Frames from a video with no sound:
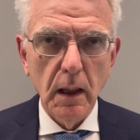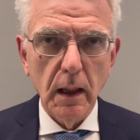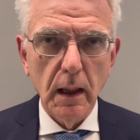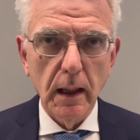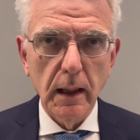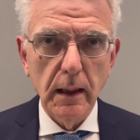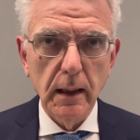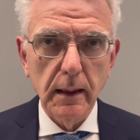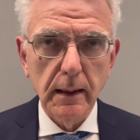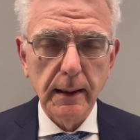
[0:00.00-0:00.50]

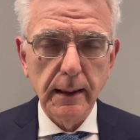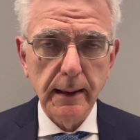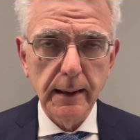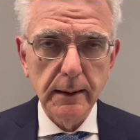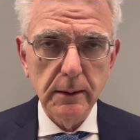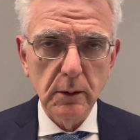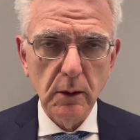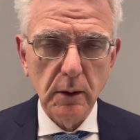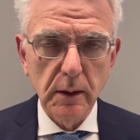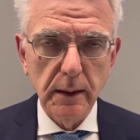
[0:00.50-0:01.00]
Eh,
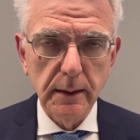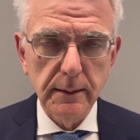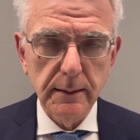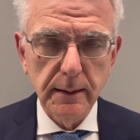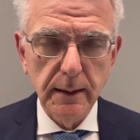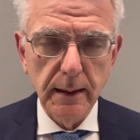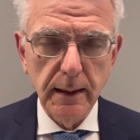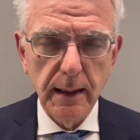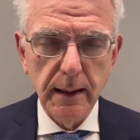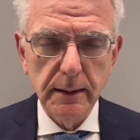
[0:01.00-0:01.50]
credo che
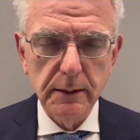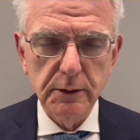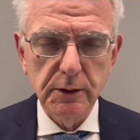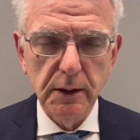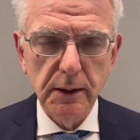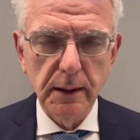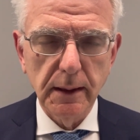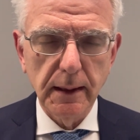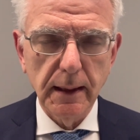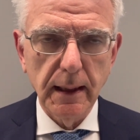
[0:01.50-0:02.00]
sia in
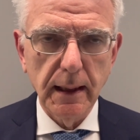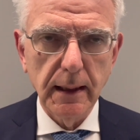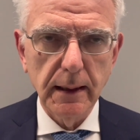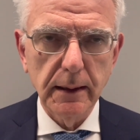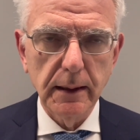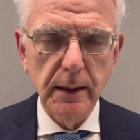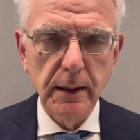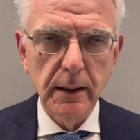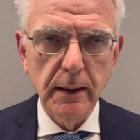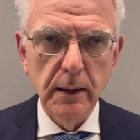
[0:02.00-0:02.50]

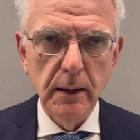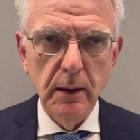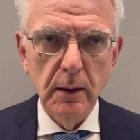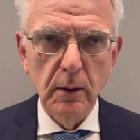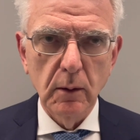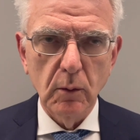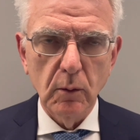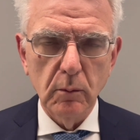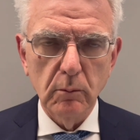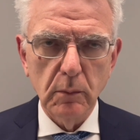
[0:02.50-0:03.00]
generale
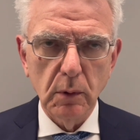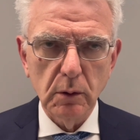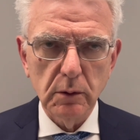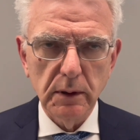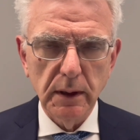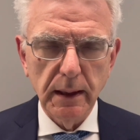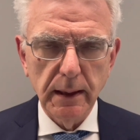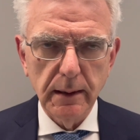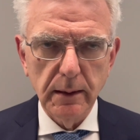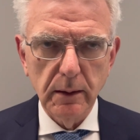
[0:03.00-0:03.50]
un
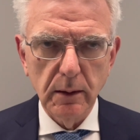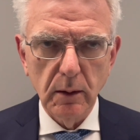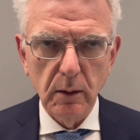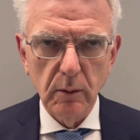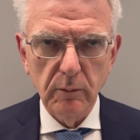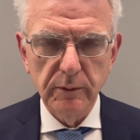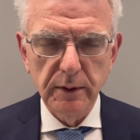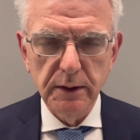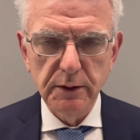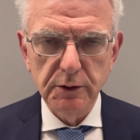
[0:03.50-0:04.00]
modello
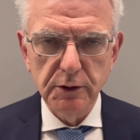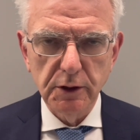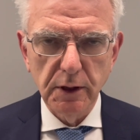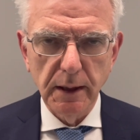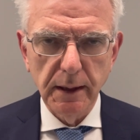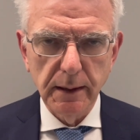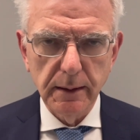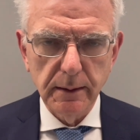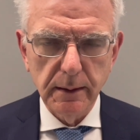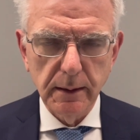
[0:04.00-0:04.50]

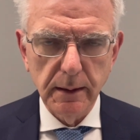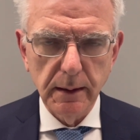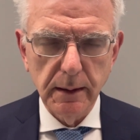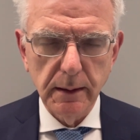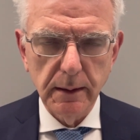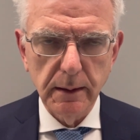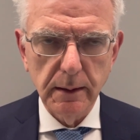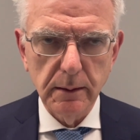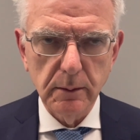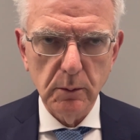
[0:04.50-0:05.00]
vincente
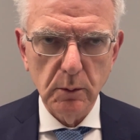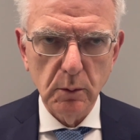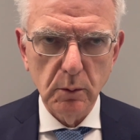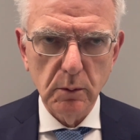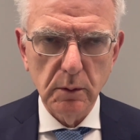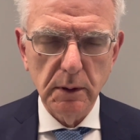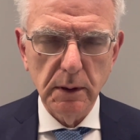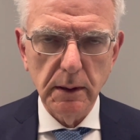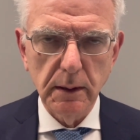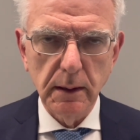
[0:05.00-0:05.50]
in
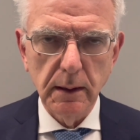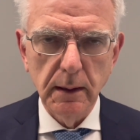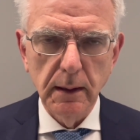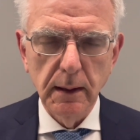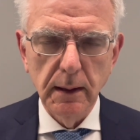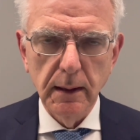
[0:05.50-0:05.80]
tutti